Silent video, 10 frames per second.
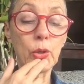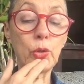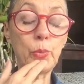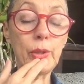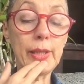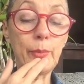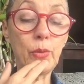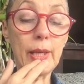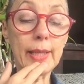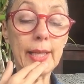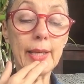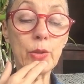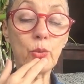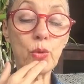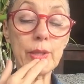depuis le début de la
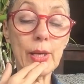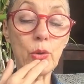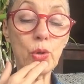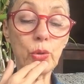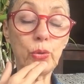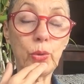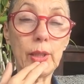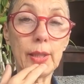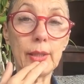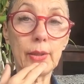création jusqu'à aujourd'hui.